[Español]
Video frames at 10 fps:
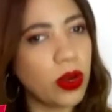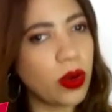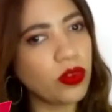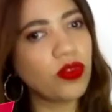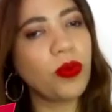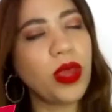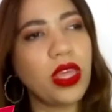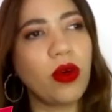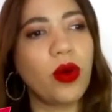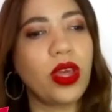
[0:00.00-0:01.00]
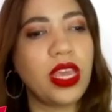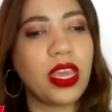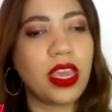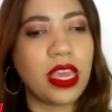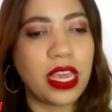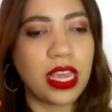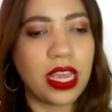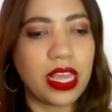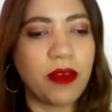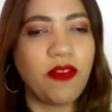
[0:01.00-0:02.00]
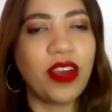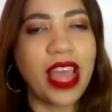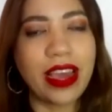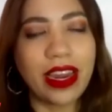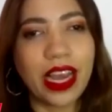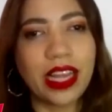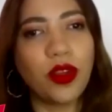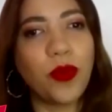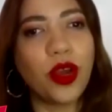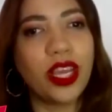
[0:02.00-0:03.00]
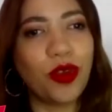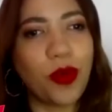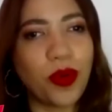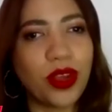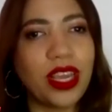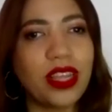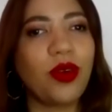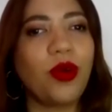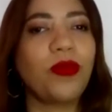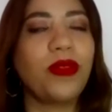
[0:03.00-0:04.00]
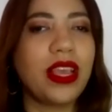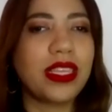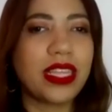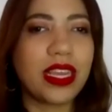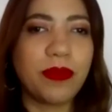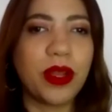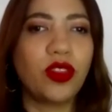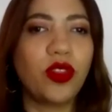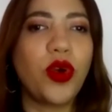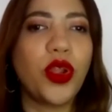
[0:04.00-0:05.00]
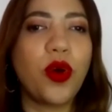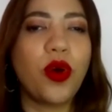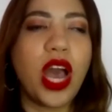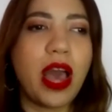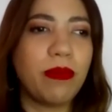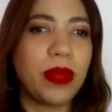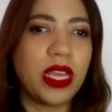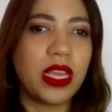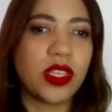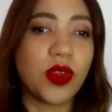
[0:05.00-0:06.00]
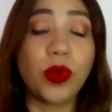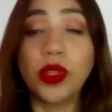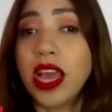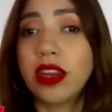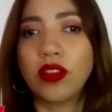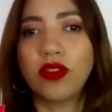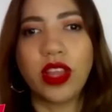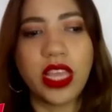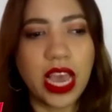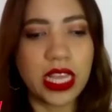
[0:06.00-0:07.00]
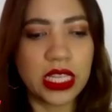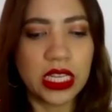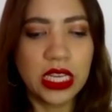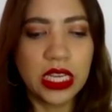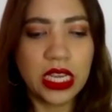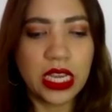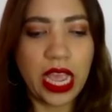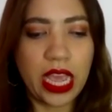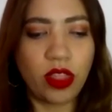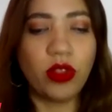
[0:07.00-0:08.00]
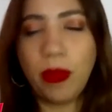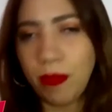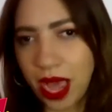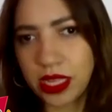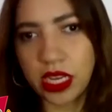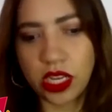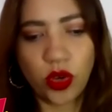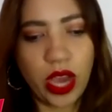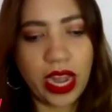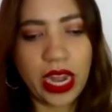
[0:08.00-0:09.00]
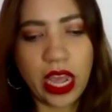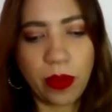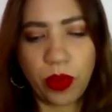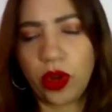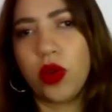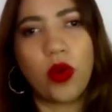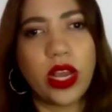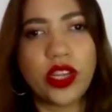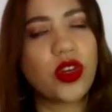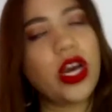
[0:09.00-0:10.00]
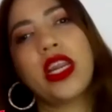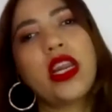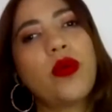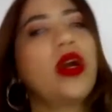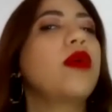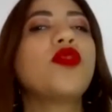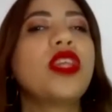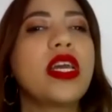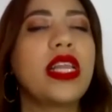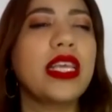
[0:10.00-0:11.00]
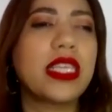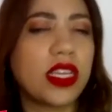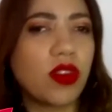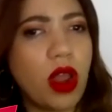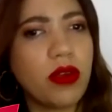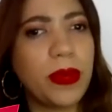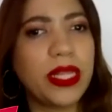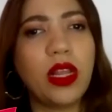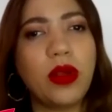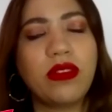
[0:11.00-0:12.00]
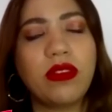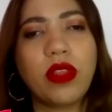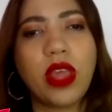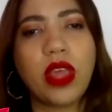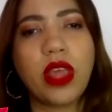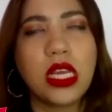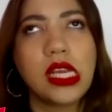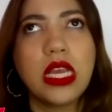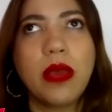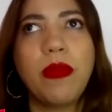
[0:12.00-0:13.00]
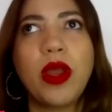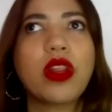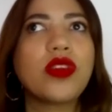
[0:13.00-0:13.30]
lo he consumido y fui agregando poquito a poquito este repertorio a mis conciertos de jazz. Eh, donde más he hecho carrera, porque no he hecho carrera nunca en la música clásica, solamente lo estudié, pero